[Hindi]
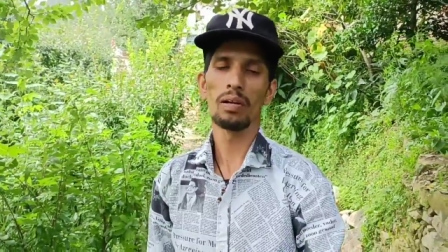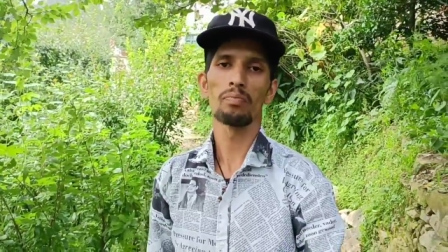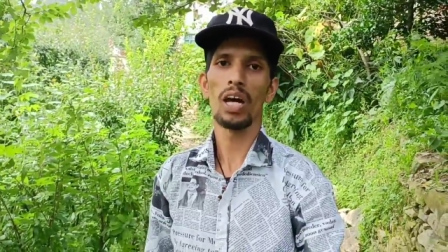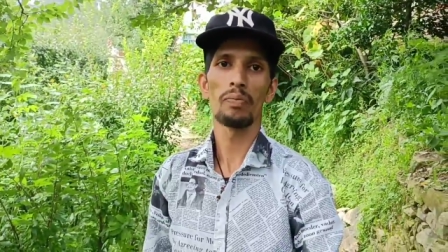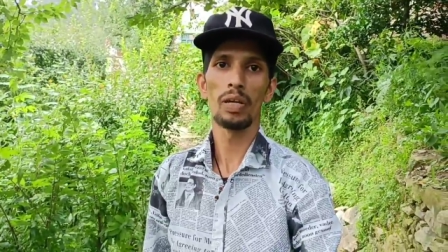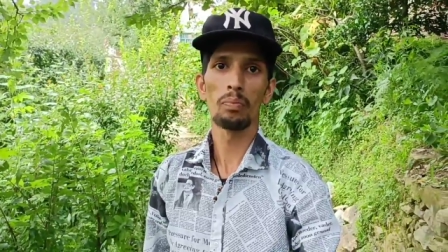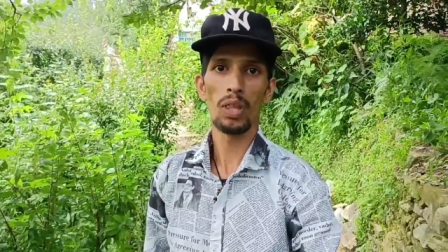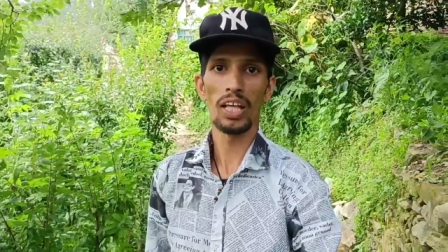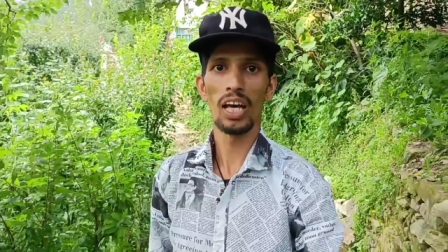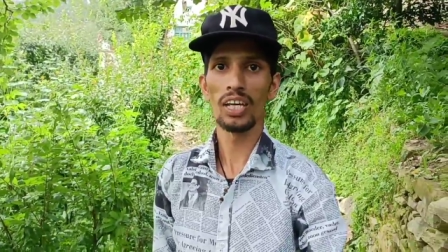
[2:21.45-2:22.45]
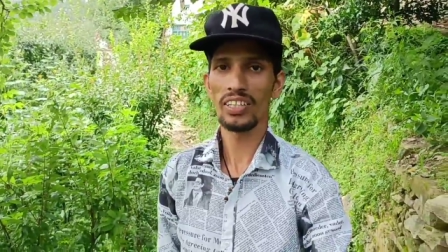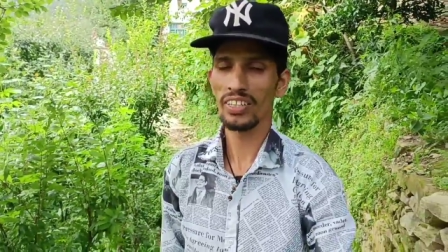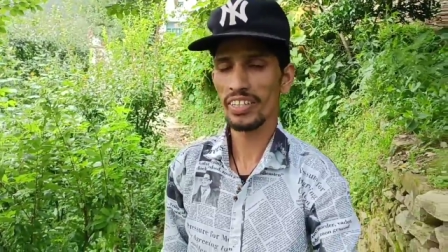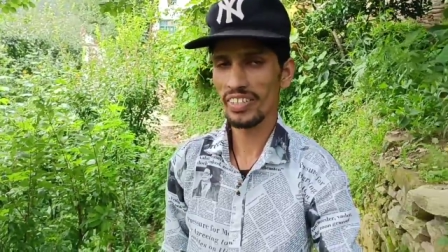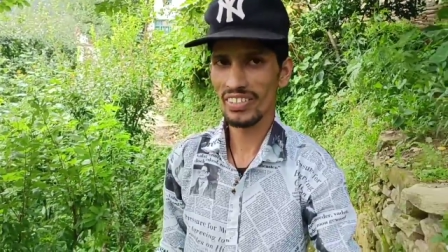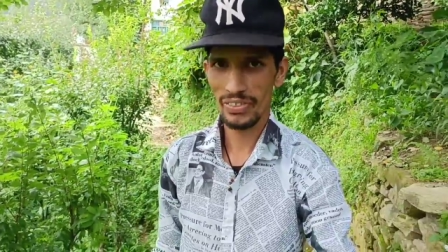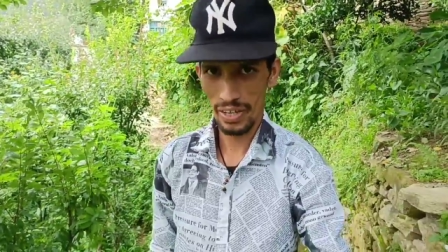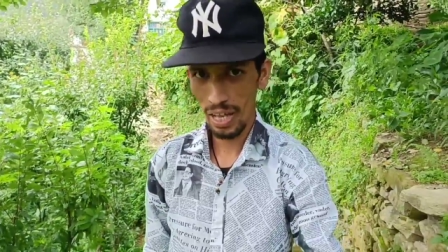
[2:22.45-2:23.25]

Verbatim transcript: पुराना क्रिकेट स्टेडियम है